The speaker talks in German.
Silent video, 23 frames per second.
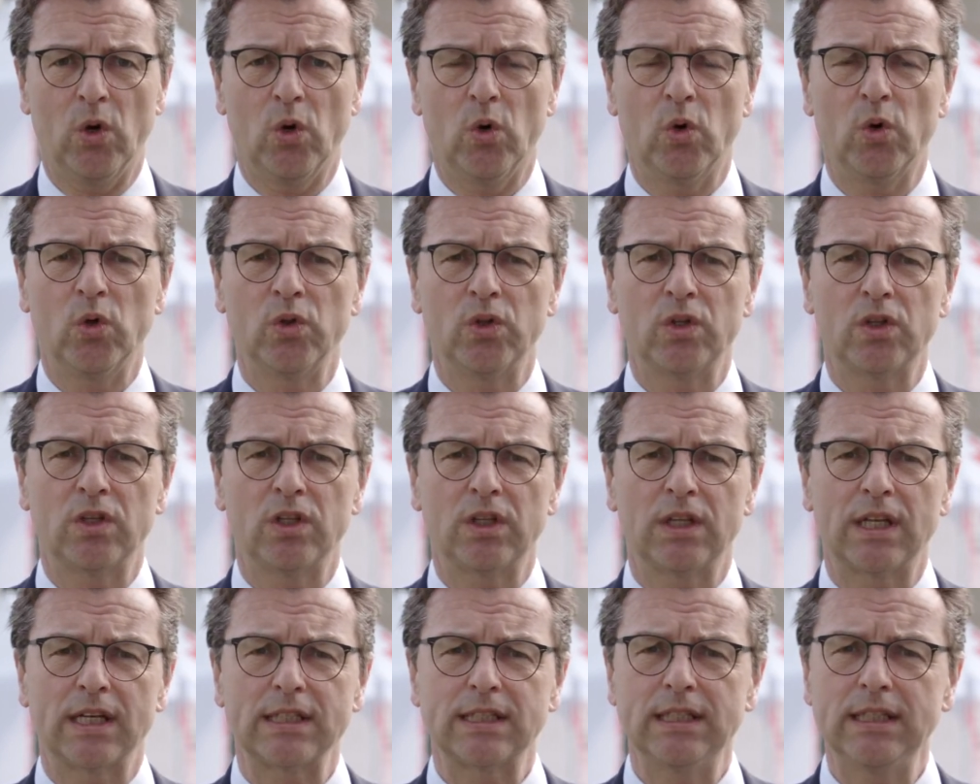Und
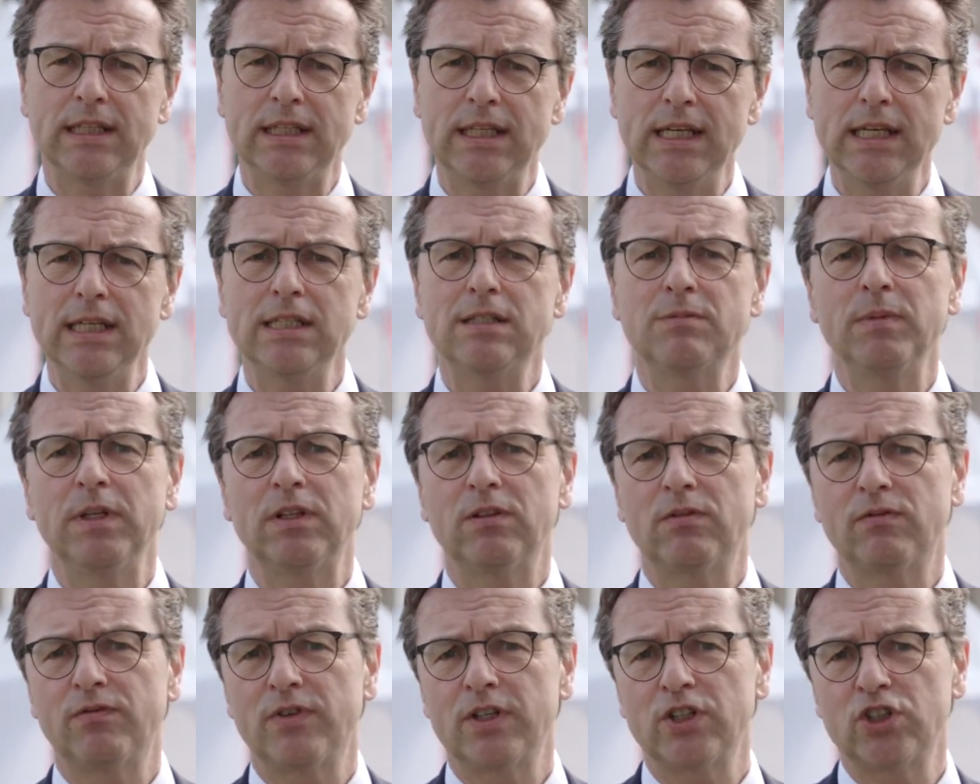dass Sie dies
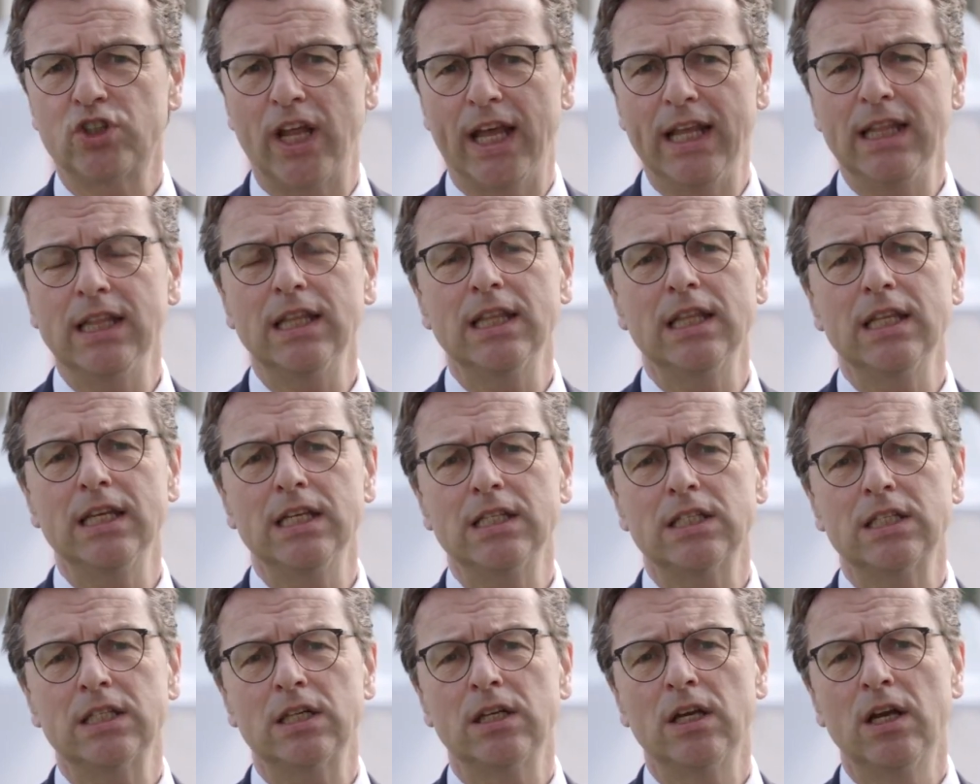mit
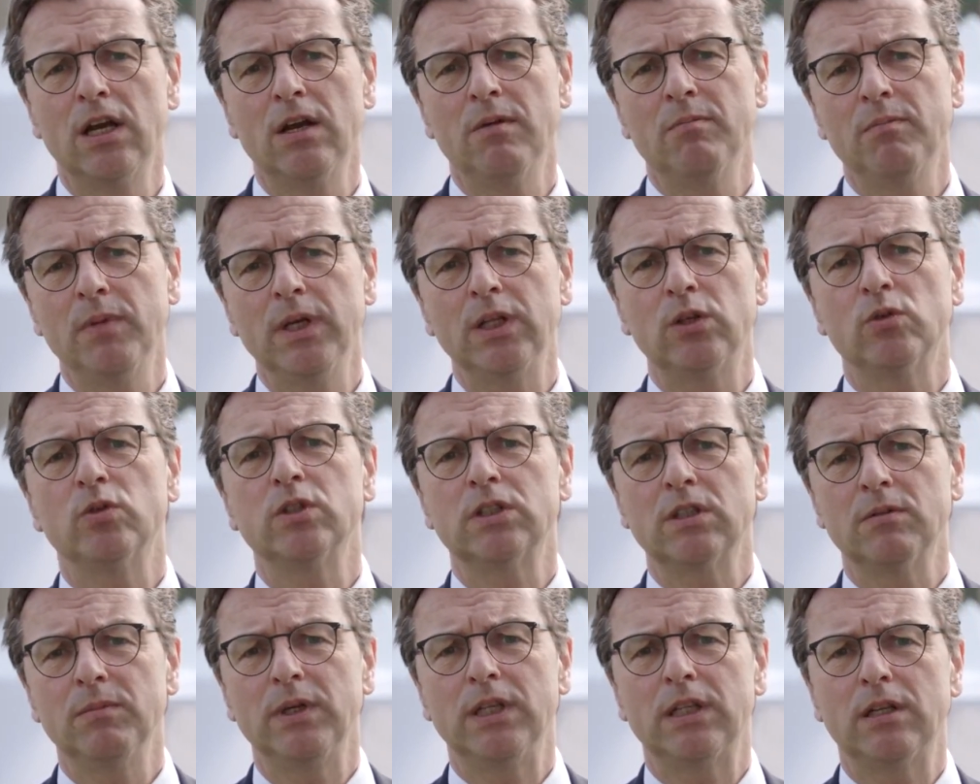Verständnis mit
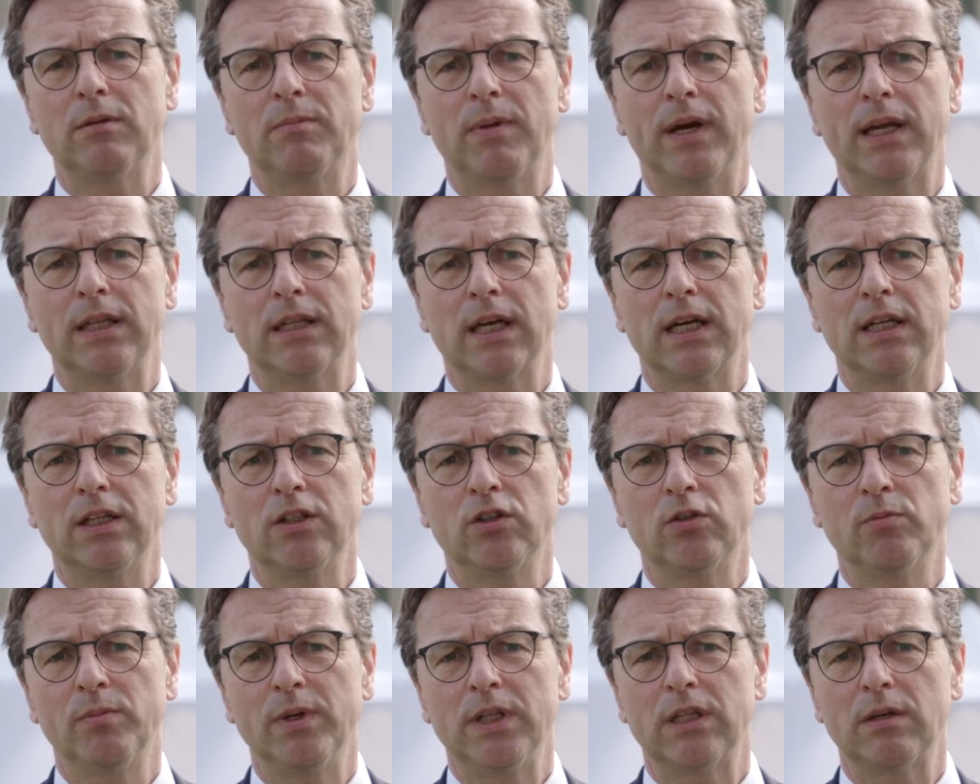unseren
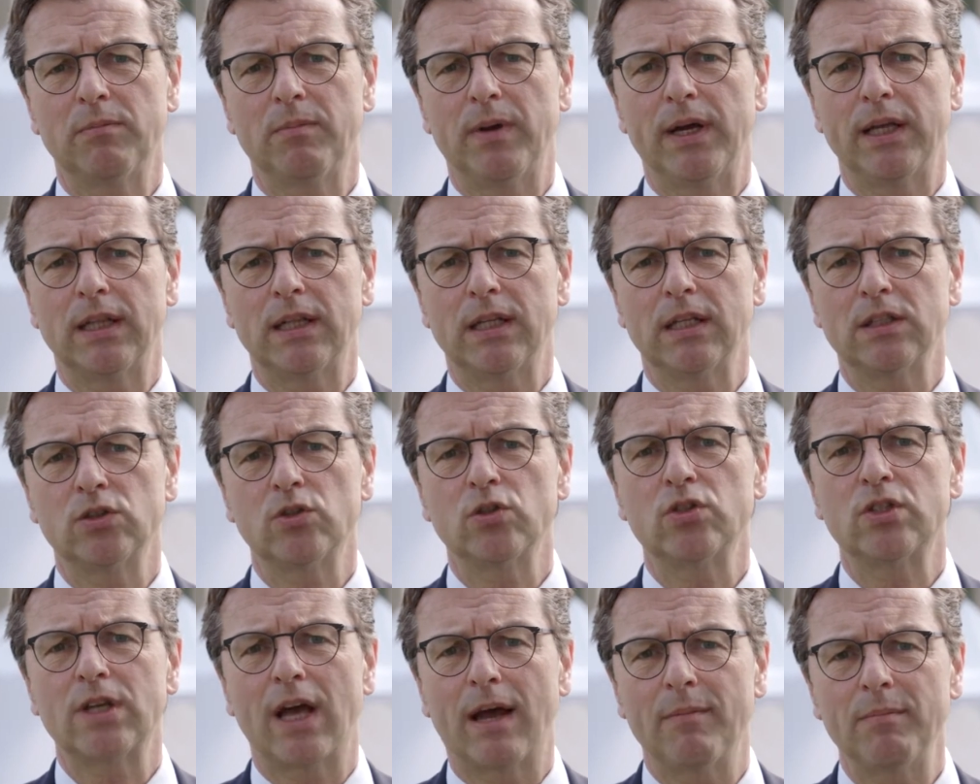Mitarbeiterinnen und Mitarbeitern
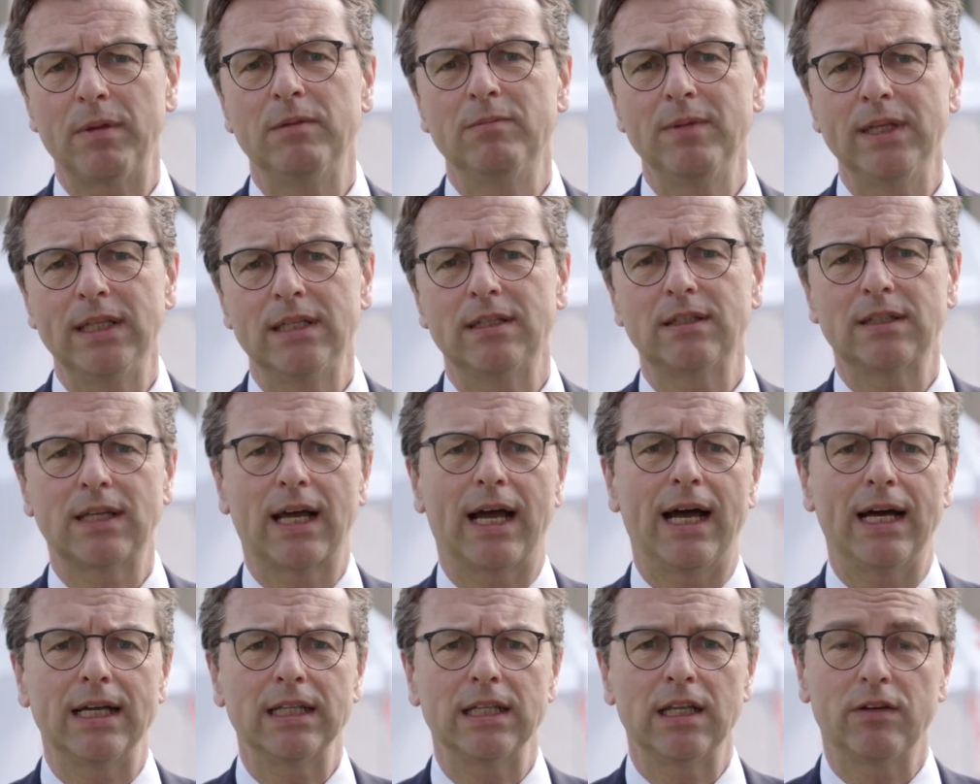zusammen mittragen,